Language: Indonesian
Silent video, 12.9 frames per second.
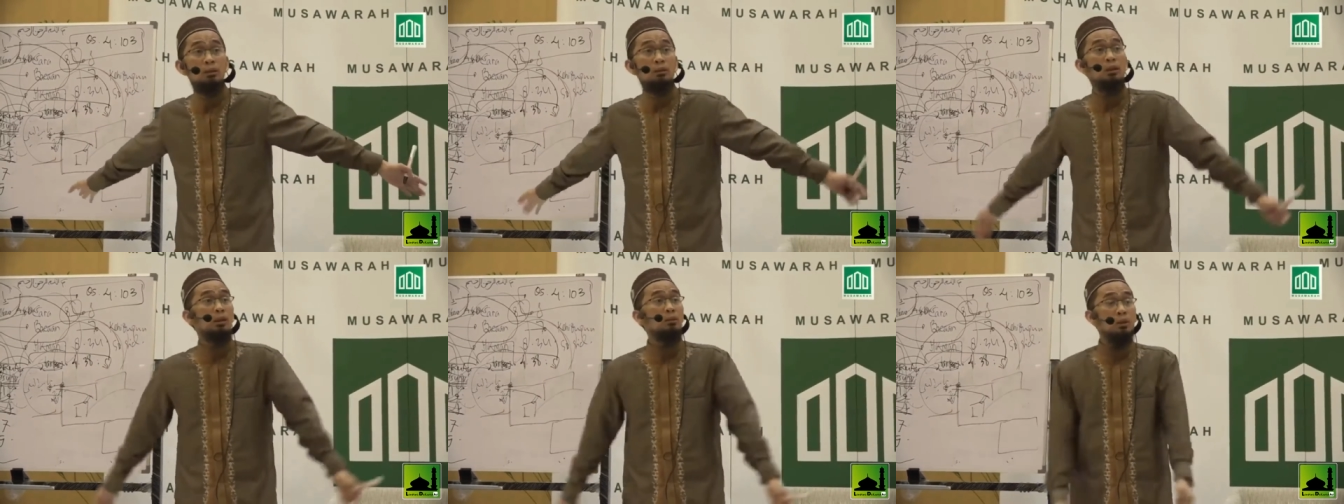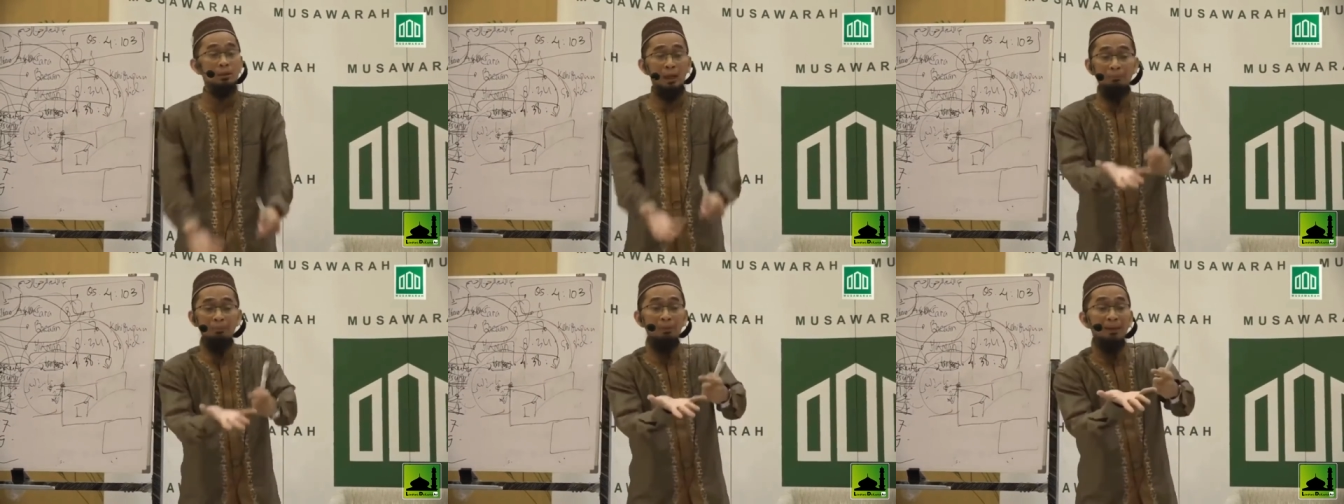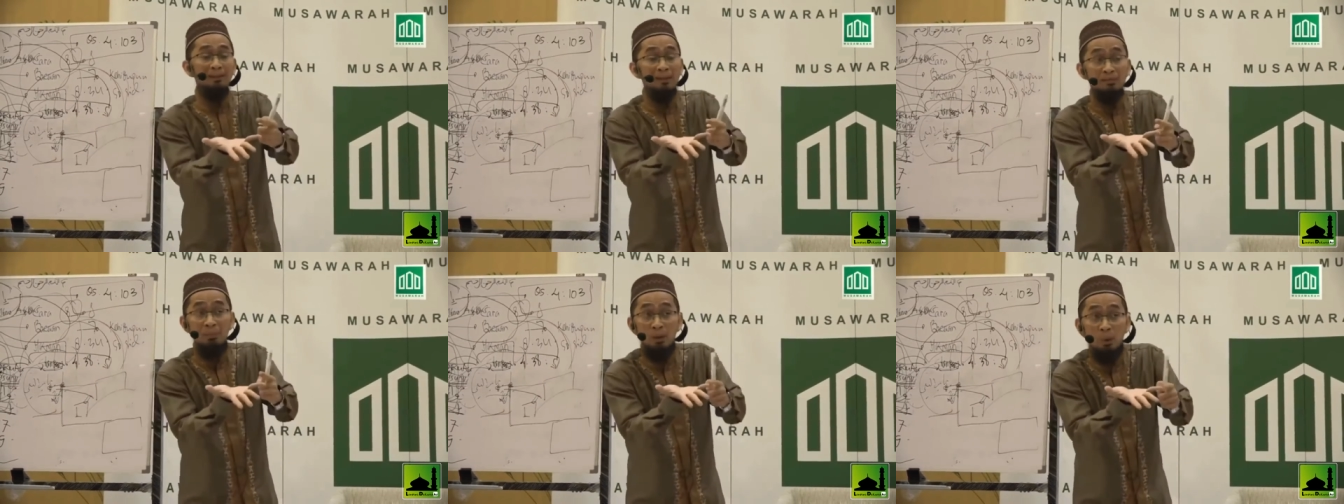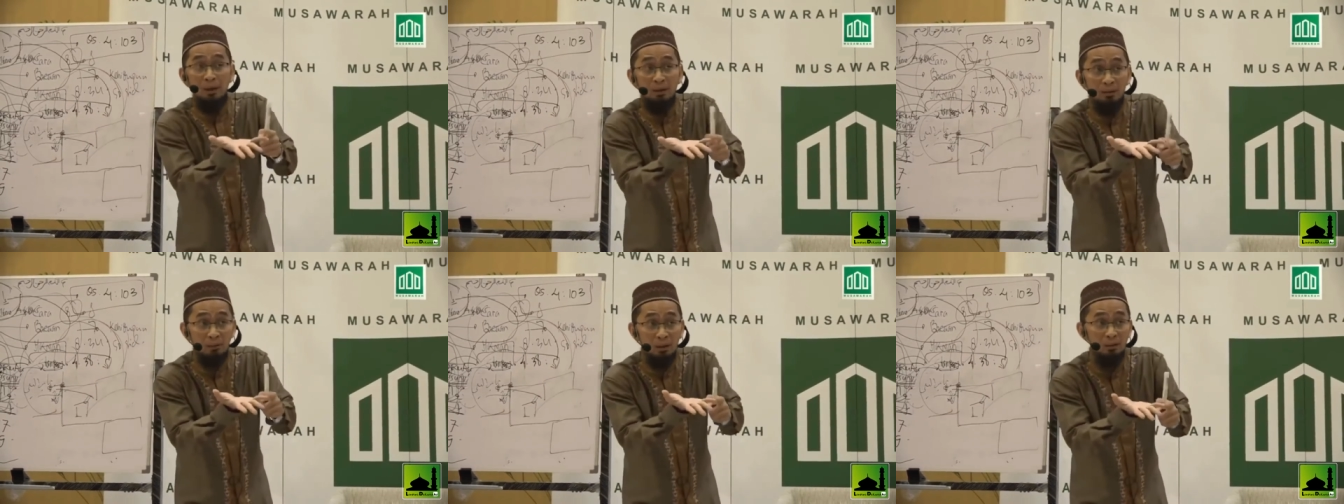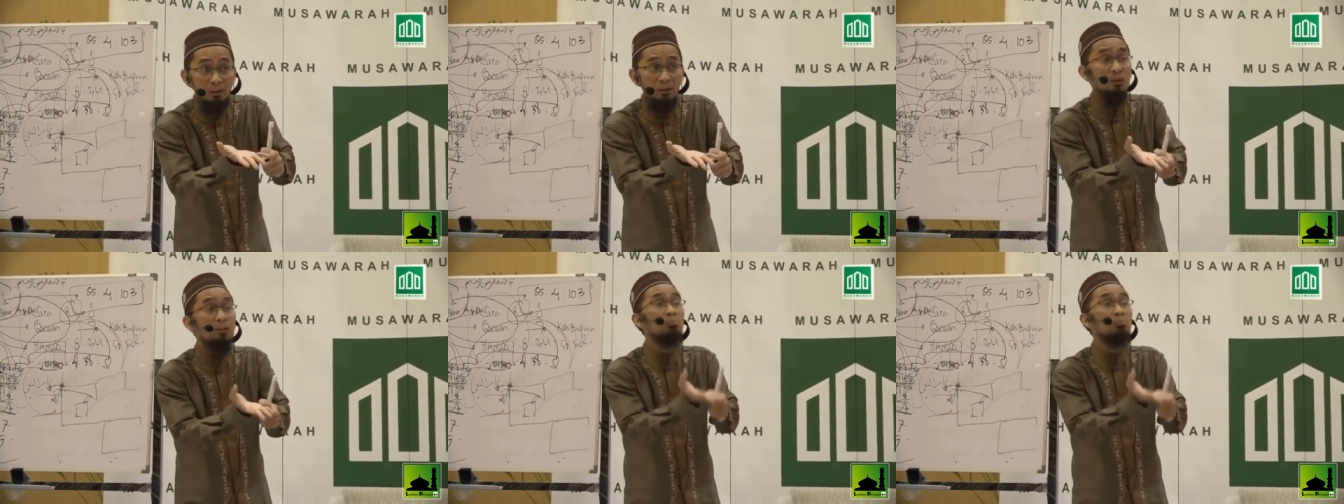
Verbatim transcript: Jadi kalau kita ambil batas bawah yang tadi,